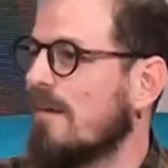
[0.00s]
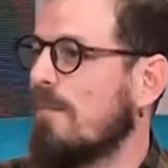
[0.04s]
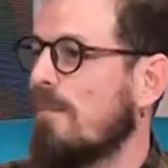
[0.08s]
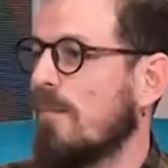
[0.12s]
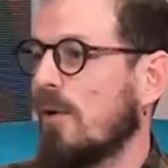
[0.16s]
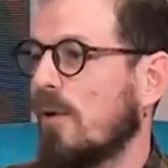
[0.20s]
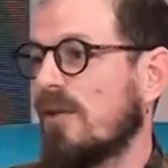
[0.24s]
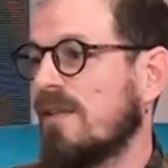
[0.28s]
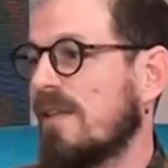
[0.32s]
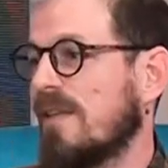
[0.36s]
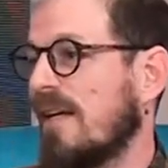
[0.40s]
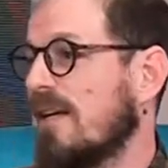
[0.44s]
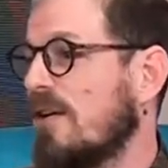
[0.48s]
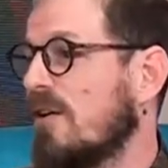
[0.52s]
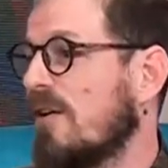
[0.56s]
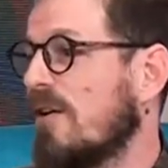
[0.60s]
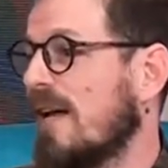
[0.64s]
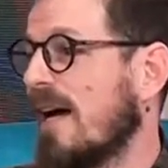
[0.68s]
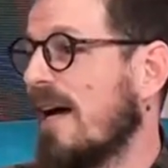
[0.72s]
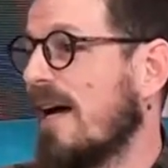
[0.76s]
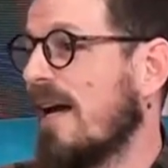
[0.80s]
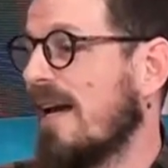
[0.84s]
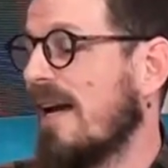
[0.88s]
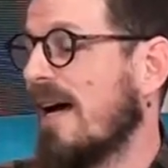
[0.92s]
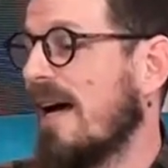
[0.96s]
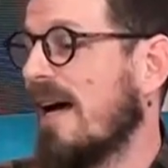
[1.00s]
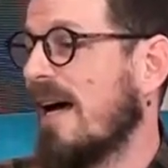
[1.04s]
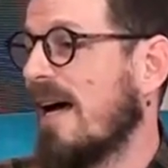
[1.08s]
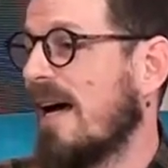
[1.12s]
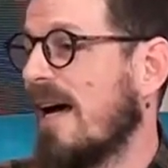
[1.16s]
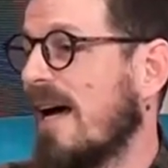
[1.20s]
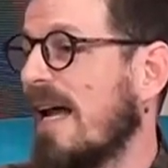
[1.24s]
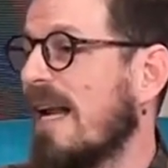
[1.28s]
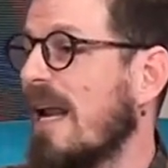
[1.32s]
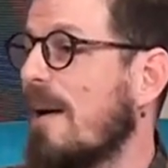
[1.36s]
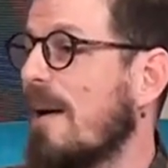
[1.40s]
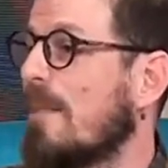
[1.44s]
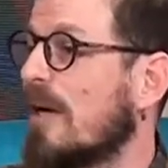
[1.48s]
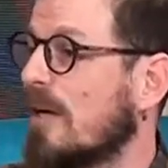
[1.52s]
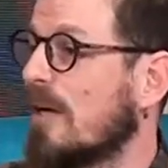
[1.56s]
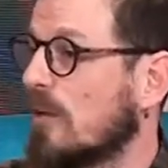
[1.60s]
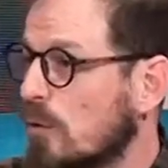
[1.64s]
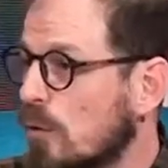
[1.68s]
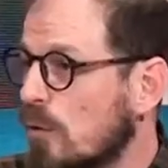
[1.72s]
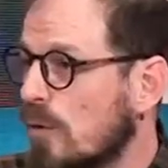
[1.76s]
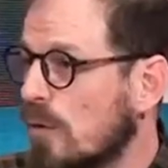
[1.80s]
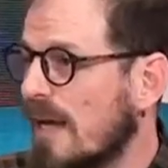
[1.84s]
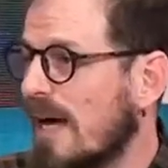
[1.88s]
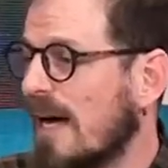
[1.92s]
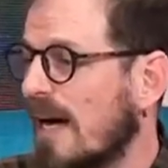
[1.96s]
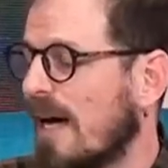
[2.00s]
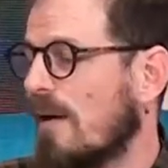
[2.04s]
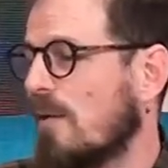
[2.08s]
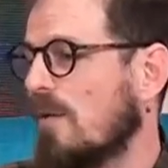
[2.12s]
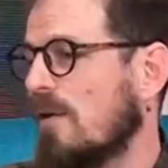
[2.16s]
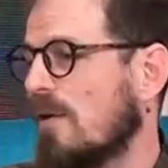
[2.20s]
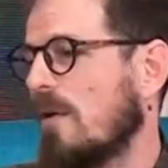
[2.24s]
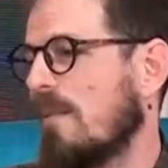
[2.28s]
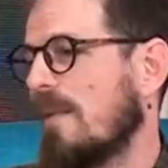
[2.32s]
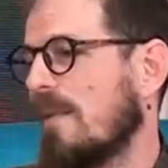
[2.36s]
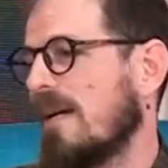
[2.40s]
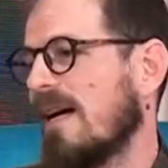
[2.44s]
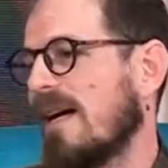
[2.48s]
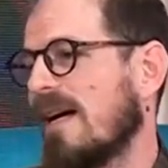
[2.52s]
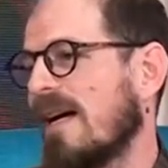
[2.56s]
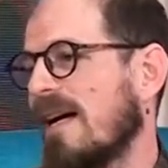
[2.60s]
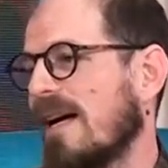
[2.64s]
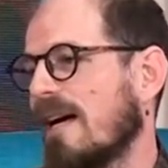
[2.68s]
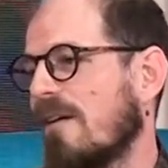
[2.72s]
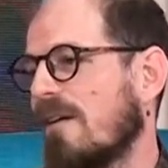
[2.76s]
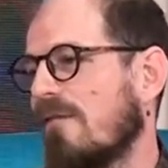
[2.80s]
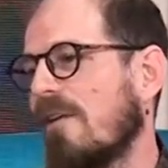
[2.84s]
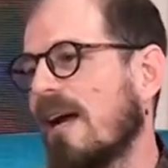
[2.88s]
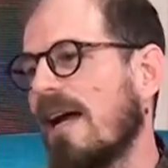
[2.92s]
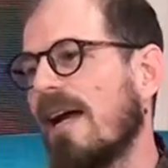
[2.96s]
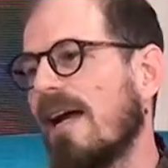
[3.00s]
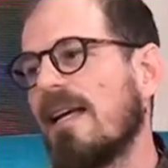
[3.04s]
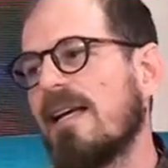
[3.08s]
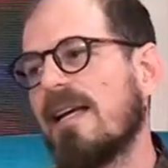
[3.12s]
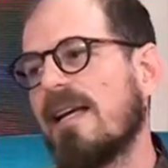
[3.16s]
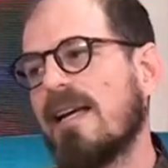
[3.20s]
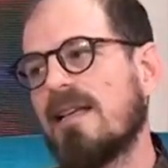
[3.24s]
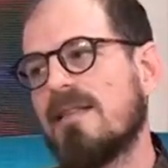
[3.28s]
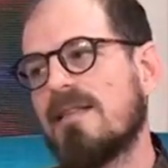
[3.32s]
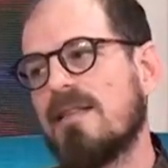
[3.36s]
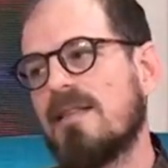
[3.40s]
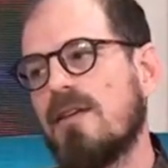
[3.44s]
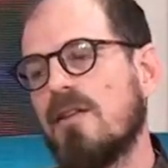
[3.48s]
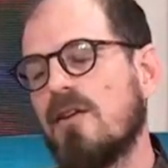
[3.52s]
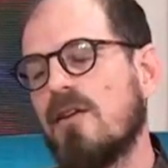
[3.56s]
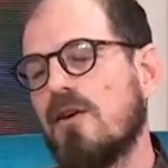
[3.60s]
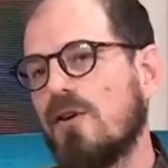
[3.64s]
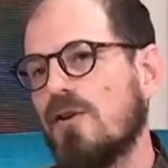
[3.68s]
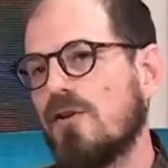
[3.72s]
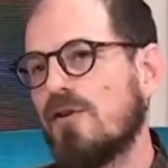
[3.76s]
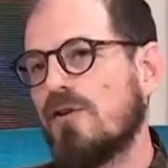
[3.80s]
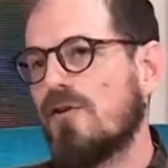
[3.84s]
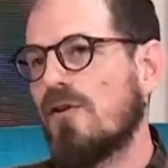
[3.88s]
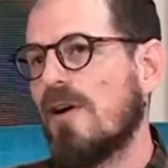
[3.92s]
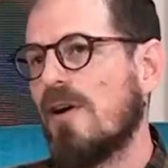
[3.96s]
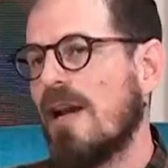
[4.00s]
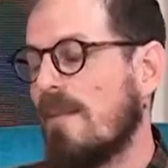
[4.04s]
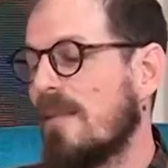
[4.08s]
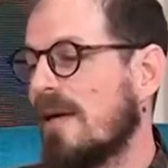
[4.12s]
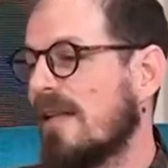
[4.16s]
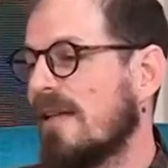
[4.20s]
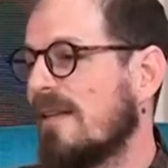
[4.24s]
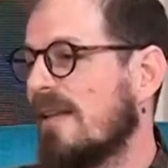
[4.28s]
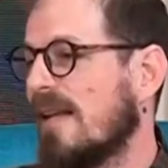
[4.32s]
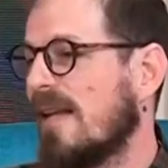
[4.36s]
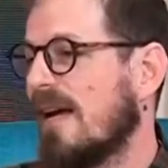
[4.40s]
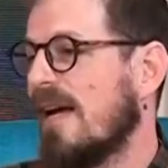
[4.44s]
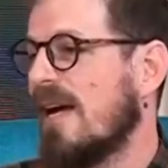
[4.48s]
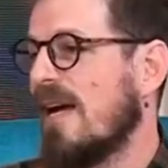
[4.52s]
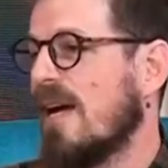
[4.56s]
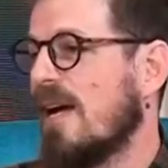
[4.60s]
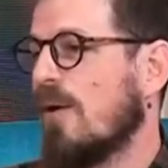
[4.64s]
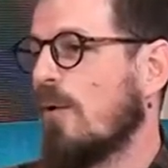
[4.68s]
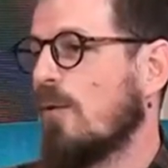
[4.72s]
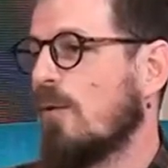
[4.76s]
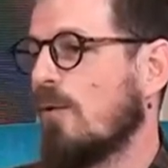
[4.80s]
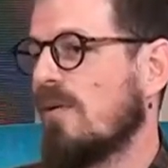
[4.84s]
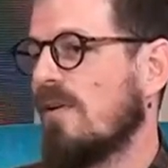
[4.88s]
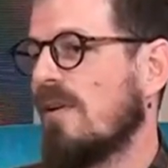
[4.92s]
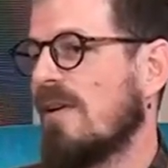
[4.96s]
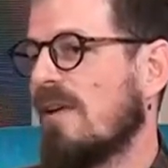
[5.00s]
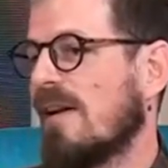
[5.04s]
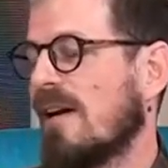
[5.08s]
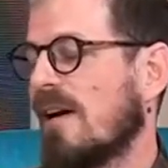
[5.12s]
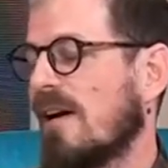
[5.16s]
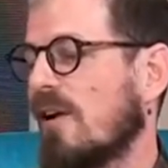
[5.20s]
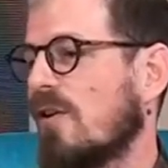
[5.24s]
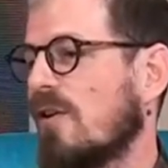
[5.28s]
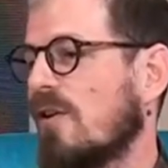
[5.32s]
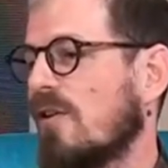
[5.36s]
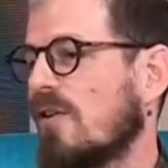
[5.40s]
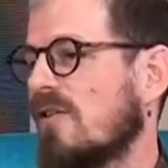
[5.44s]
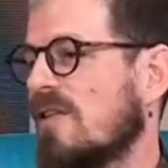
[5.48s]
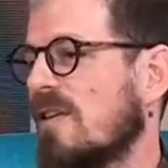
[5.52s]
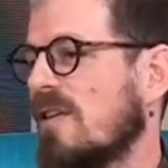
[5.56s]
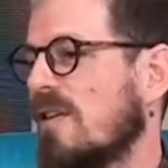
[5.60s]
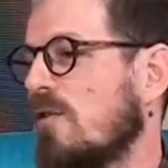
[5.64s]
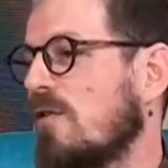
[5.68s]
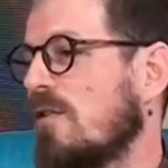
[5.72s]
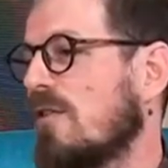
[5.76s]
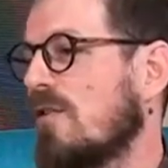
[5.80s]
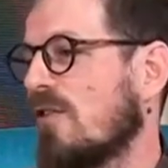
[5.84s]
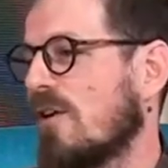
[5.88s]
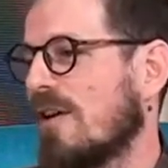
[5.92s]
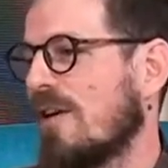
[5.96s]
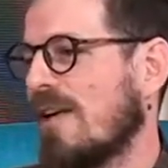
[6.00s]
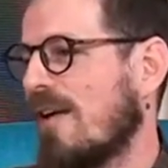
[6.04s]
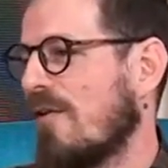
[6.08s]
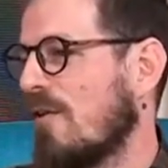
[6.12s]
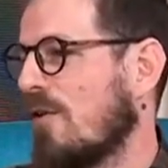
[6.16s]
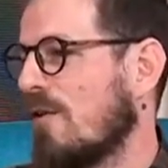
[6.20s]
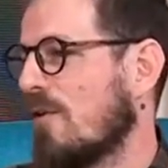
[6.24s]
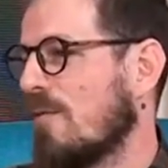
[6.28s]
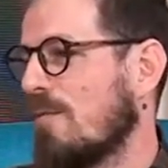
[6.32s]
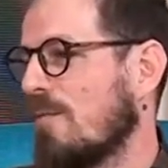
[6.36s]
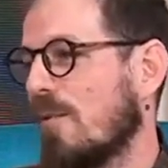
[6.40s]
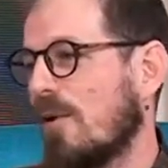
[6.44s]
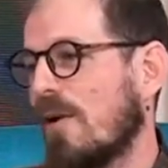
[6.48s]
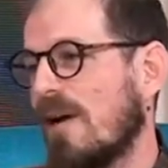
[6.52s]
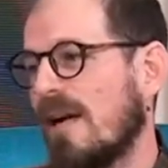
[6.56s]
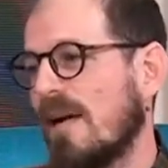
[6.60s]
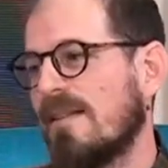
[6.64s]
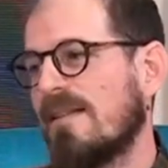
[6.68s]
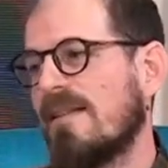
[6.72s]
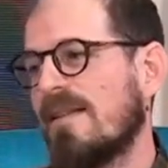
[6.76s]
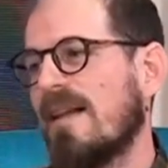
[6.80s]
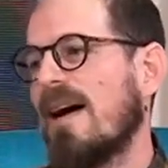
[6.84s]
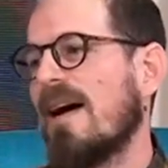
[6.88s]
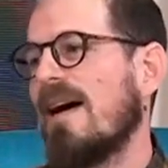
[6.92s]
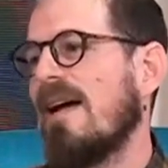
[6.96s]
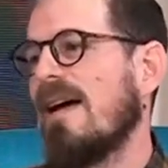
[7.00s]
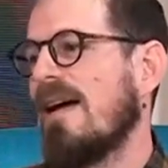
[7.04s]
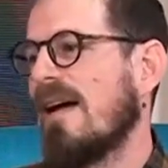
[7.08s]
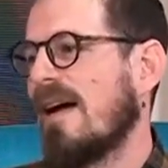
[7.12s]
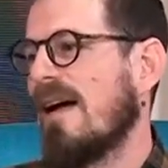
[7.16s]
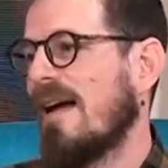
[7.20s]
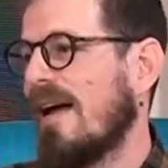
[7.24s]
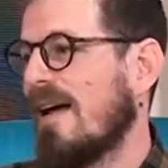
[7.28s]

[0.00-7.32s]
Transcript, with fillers: posterior a la, apertura, un homenaje a Rafael, que ha sido no solamente un reconocido historiador, poeta,